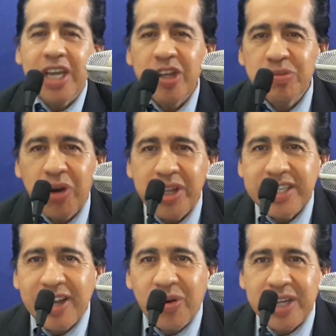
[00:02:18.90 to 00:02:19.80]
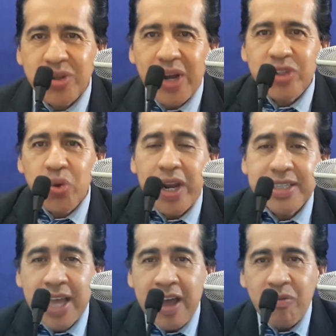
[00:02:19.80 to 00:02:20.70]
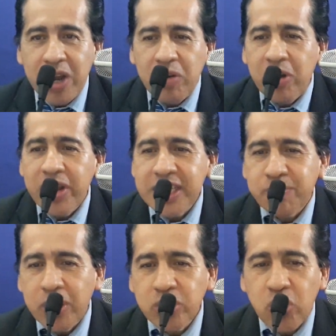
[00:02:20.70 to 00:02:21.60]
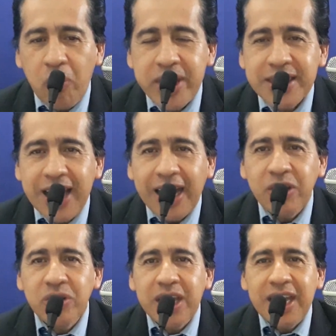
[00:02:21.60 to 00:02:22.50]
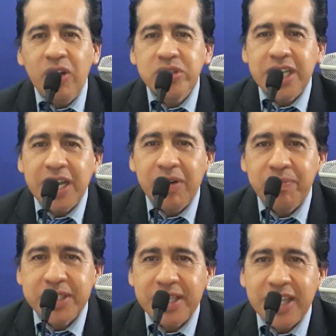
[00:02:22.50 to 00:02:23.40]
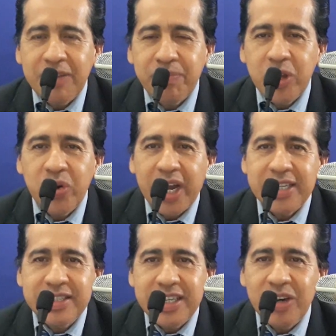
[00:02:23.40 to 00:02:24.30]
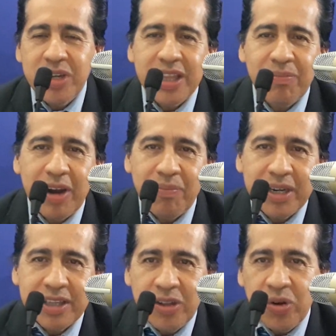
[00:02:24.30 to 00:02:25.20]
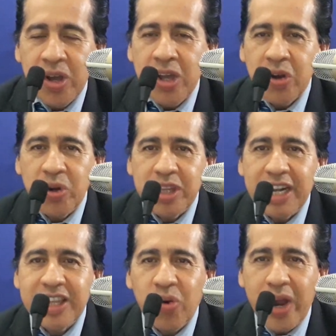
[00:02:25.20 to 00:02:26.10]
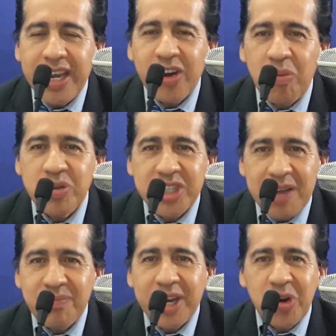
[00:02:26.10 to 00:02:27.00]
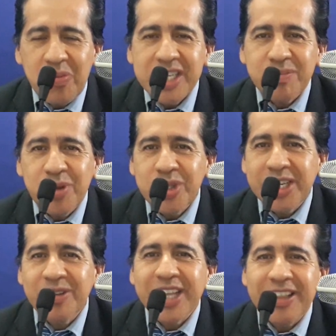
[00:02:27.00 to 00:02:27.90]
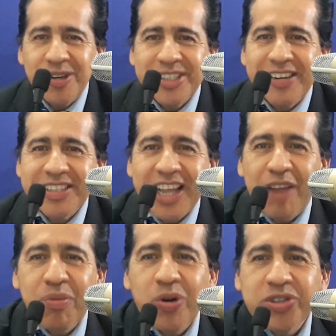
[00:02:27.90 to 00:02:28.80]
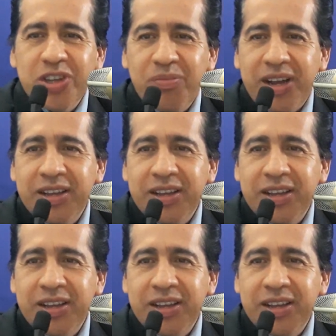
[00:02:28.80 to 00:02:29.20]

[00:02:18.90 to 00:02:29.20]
ellos, brothers de Corazón Azules. Bueno, brother, espero tu comentario del 11 que va a presentar Pedro Caiciña ahorita para el partido contra el Tijuana. Y como siempre, no me despido diciéndote adiós, sino hasta la próxima.